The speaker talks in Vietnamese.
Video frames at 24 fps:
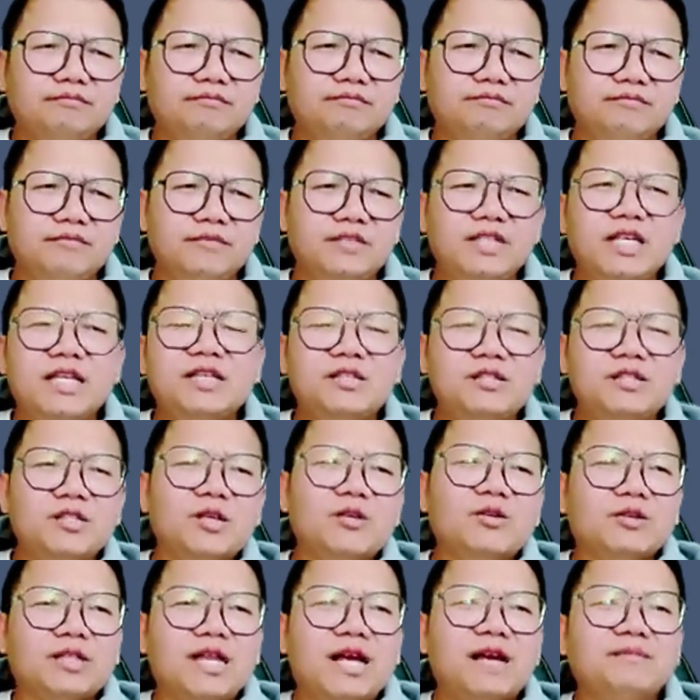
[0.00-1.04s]
trên
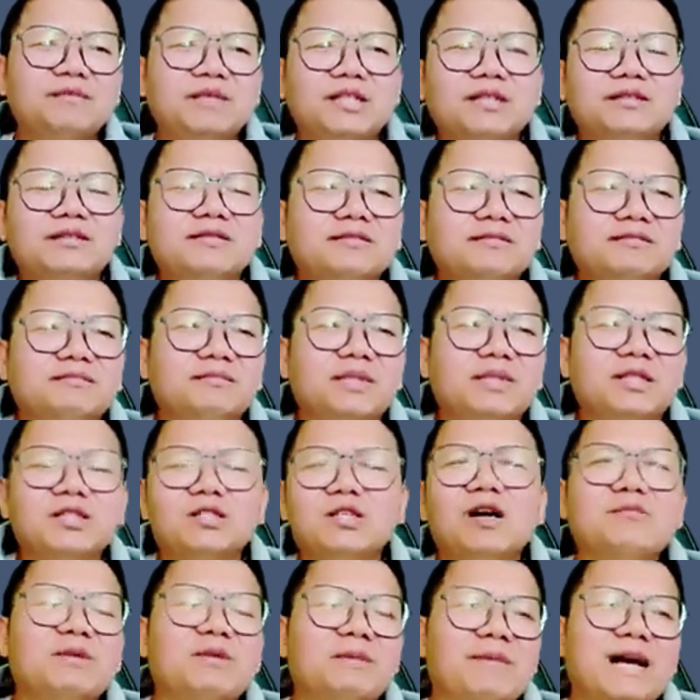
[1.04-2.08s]
cho tam dương mình
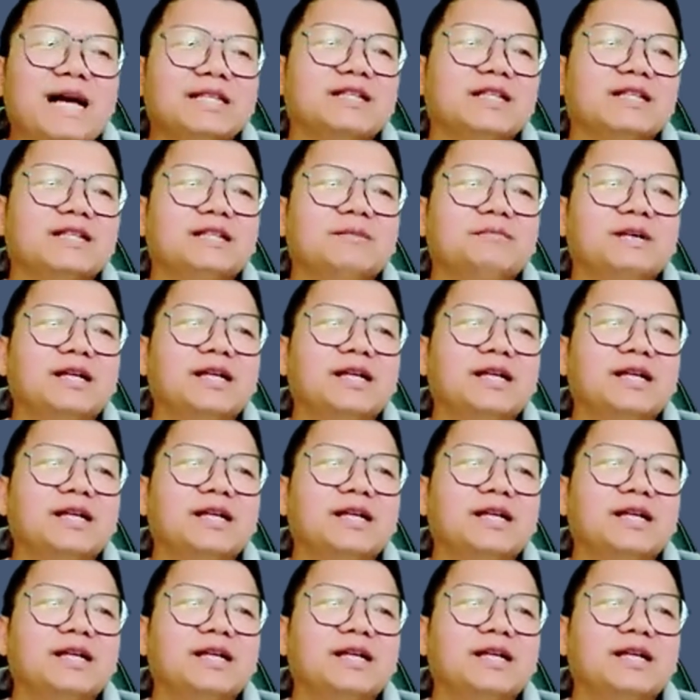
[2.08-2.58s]
trong và bạn chân tập